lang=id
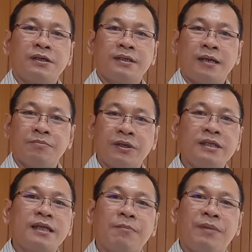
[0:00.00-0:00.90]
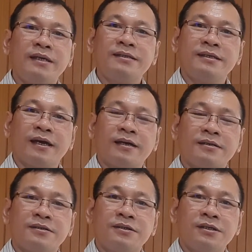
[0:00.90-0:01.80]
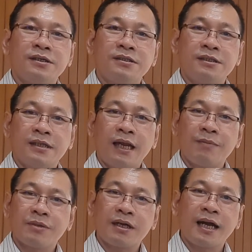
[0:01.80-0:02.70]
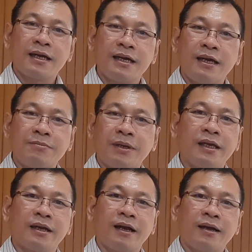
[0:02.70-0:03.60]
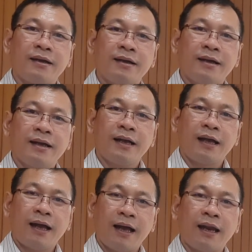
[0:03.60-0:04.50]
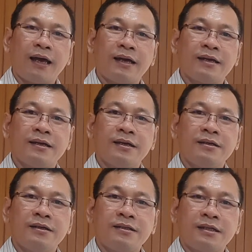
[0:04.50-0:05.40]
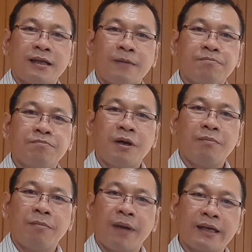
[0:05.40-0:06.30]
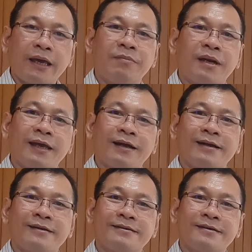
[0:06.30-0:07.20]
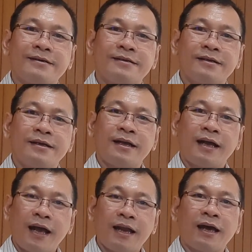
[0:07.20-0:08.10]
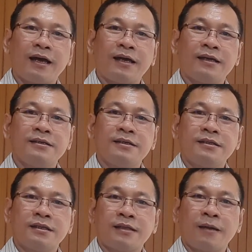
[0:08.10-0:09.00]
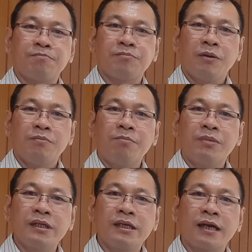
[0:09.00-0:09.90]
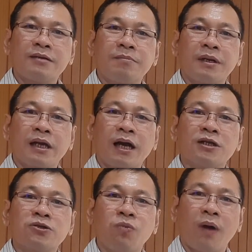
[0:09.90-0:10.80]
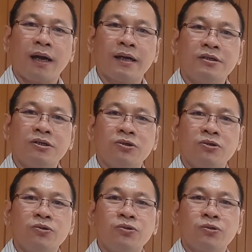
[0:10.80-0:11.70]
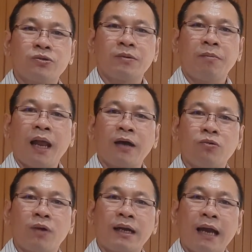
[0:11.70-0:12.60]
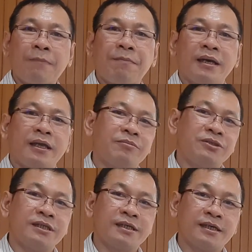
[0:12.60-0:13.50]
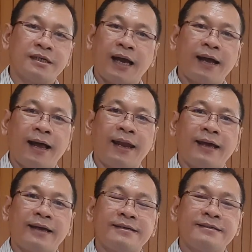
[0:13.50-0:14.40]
Dan berita baiknya, di dalam kegagalan mereka, Allah tetap memakai mereka. Allah tetap memberikan mereka ruang untuk melakukan apa yang menjadi kehendak Allah.